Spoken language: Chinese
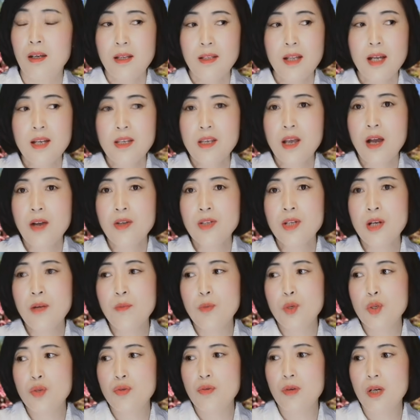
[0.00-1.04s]
那你要这
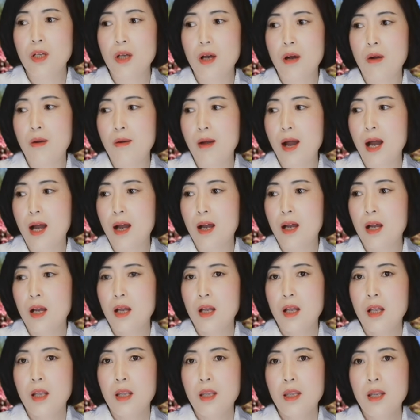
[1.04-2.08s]
么说的话，
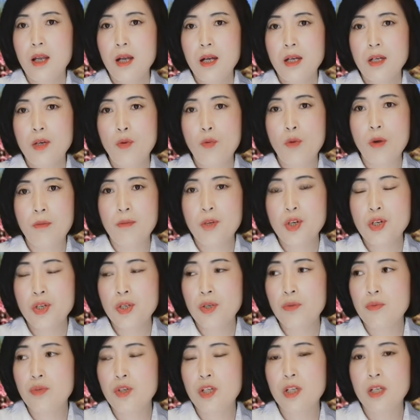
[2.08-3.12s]
那我们
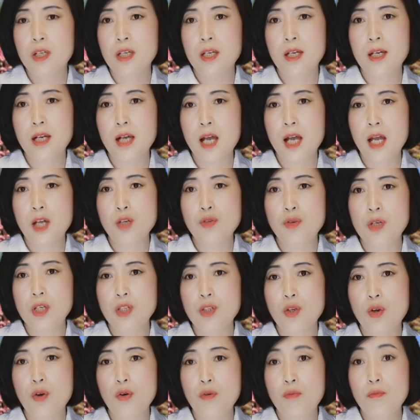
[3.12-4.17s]
是不是应该追
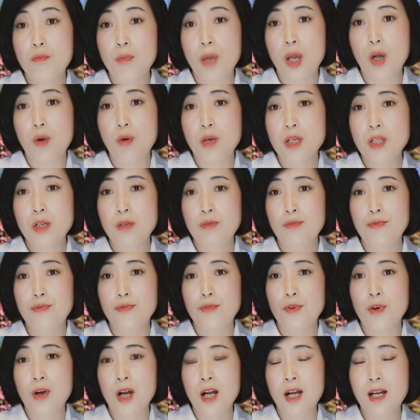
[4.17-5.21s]
究美国政
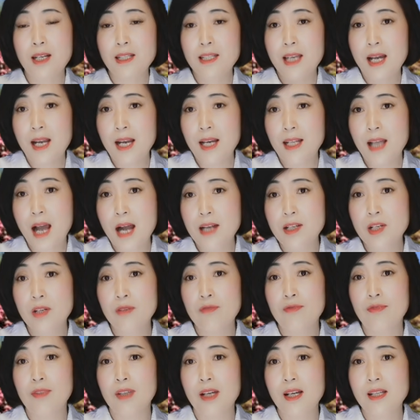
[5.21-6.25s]
府和加拿大政
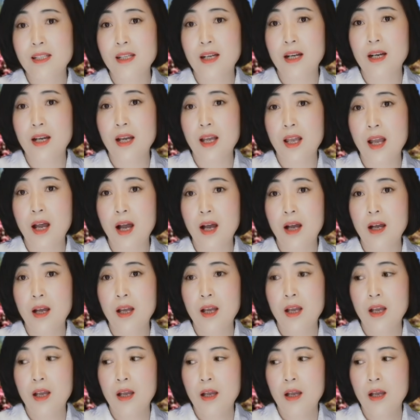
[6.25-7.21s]
府的责任啊？